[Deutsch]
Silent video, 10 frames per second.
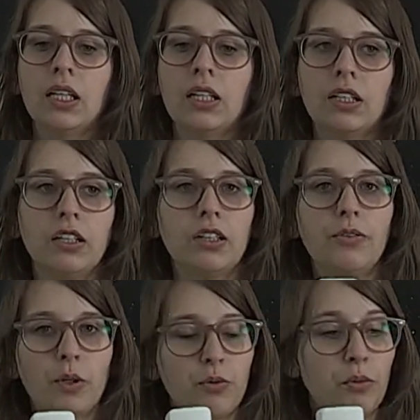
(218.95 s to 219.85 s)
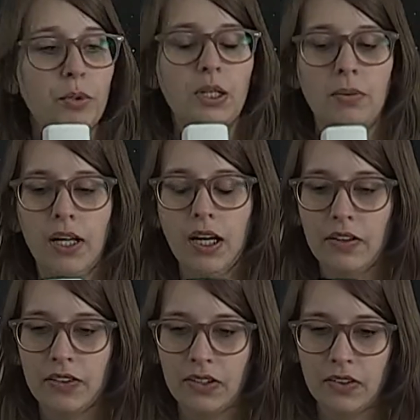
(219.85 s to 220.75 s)
Äh, die Verknüpfung mit der PR
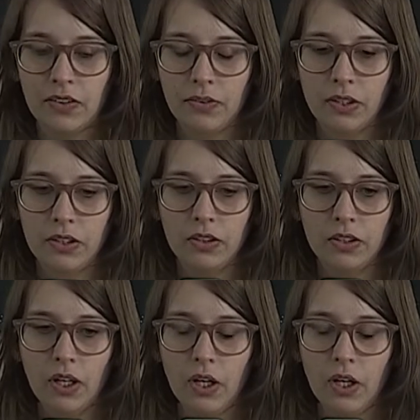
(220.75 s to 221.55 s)
ist ganz, ganz wichtig.